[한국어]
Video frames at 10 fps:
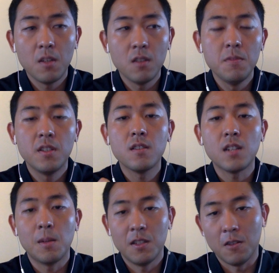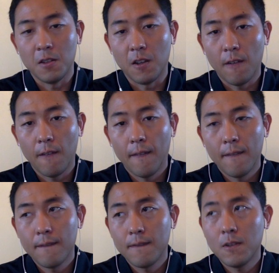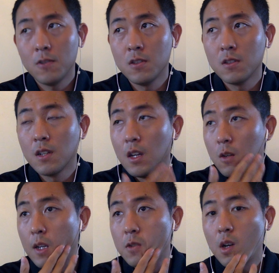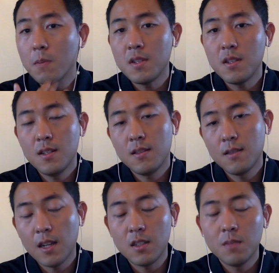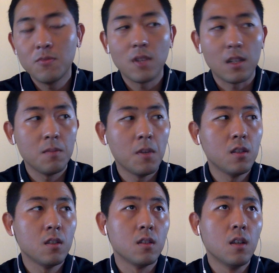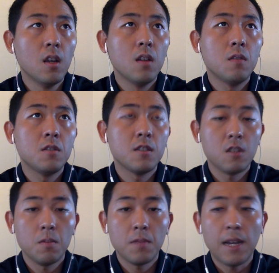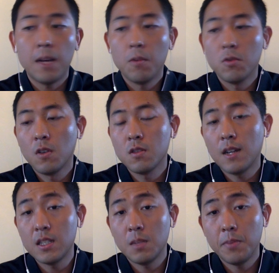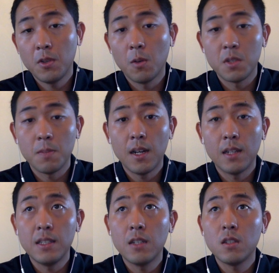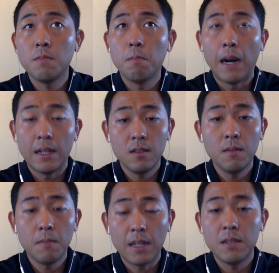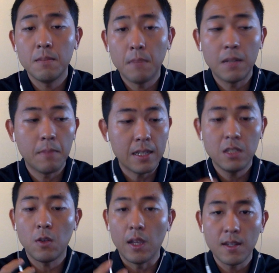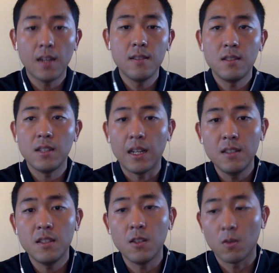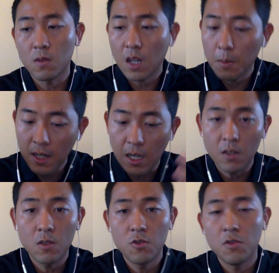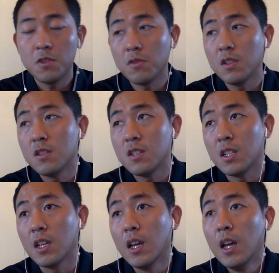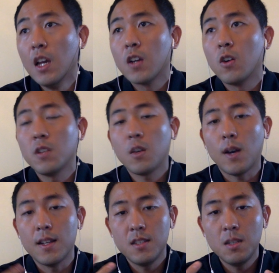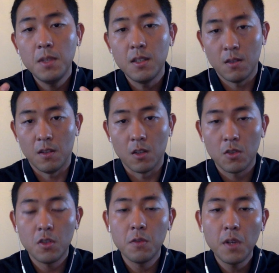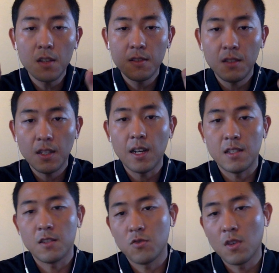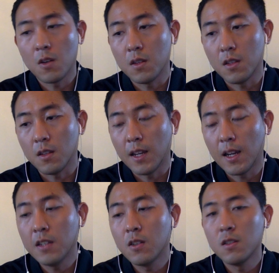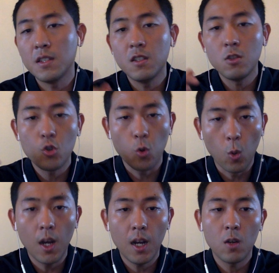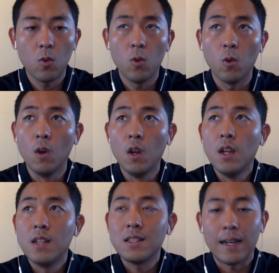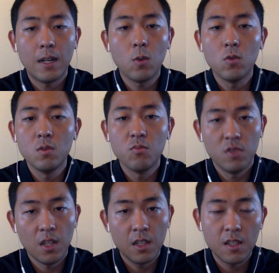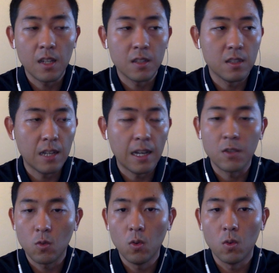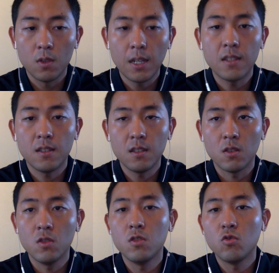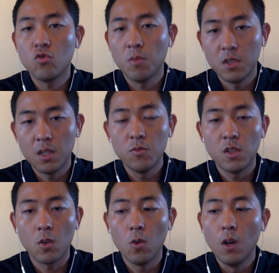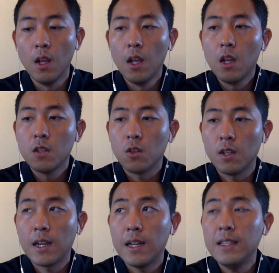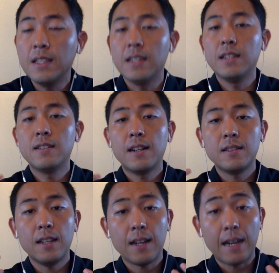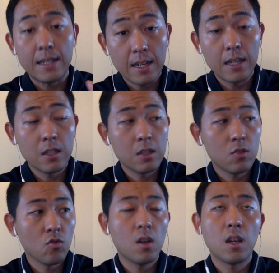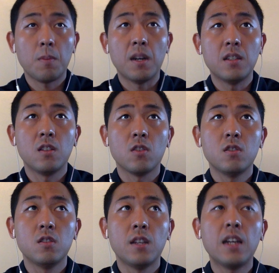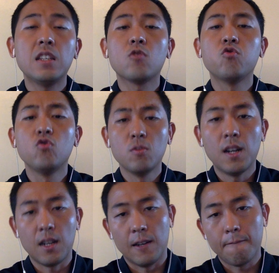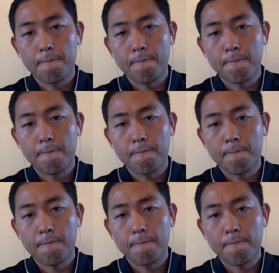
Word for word: 음식을 잘 만들어야 돼요. 저는 레스토랑 비즈니스를 하시는 분 같으면은 직접 다 모든 것을 하실 필요는 없지만 이것이 맞은 말이, 마, 맛이 괜찮은지 아닌지 어떻게 하면 가격을 줄일 수 있는지 거기에 관심이 있어야 돼요. curiosity가 가장 중요한 것 같아요. 내가 이거를 일을 좋아하고 잘하고는 문제가 되지 않, 않고 사실은 그거는 두 번째 문제고 저희가 이 일을 할 때 가장 중요하게 봐야 되는 거는 내가 이게 궁금한가